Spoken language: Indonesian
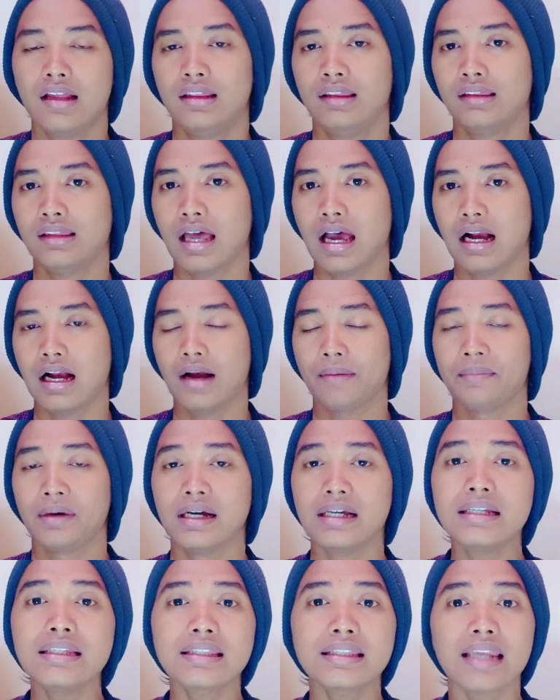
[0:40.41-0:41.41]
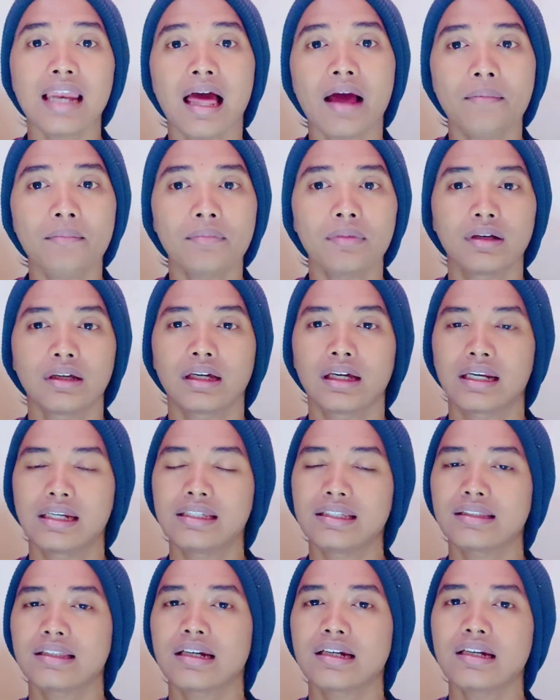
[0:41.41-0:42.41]
entah agama Islam,
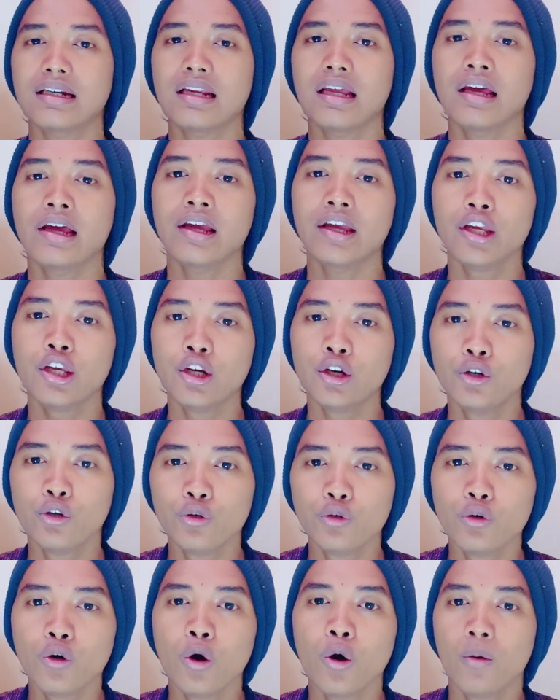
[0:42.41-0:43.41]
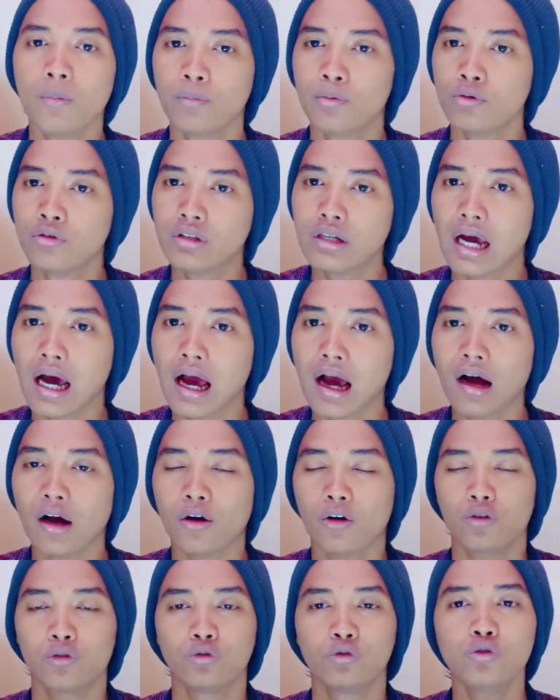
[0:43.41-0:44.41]
Kristen, Hindu, Buddha,
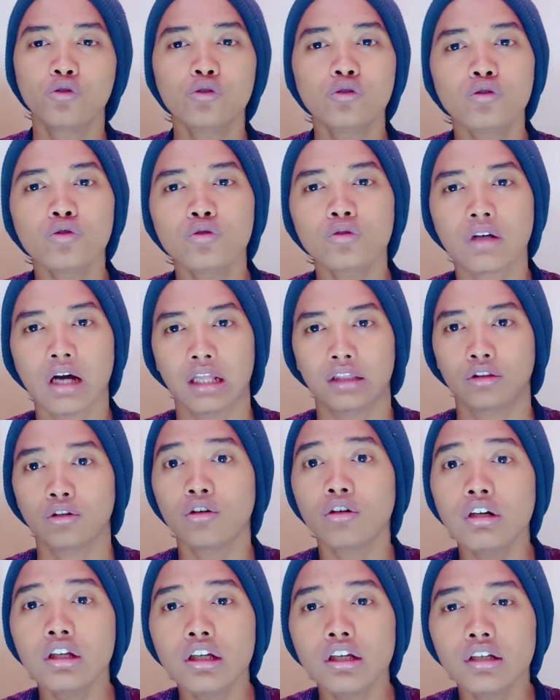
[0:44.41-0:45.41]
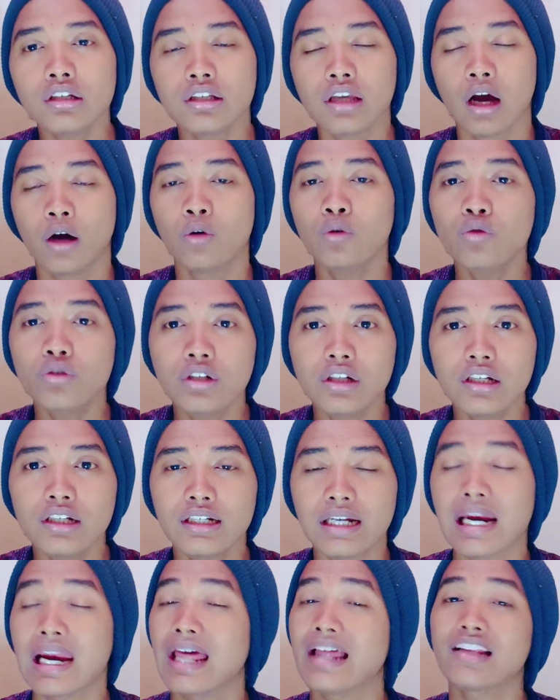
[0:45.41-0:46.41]
Konghucu, Katolik, Yahudi,
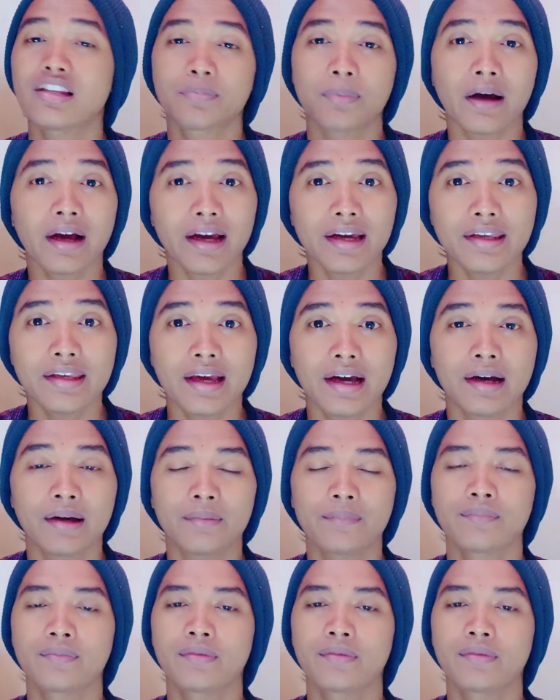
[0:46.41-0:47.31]
dan lain sebagainya.